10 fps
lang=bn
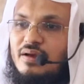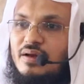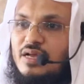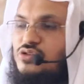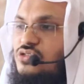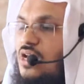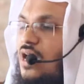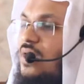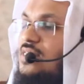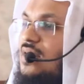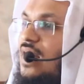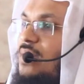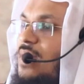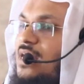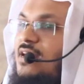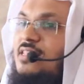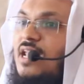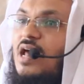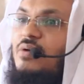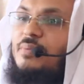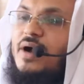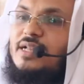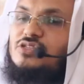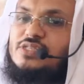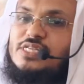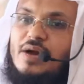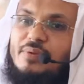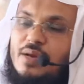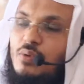রাসুল সাল্লাহ সাল্লাম আলী রদি আল্লাহ এবং আরেকজন সাহাবিকে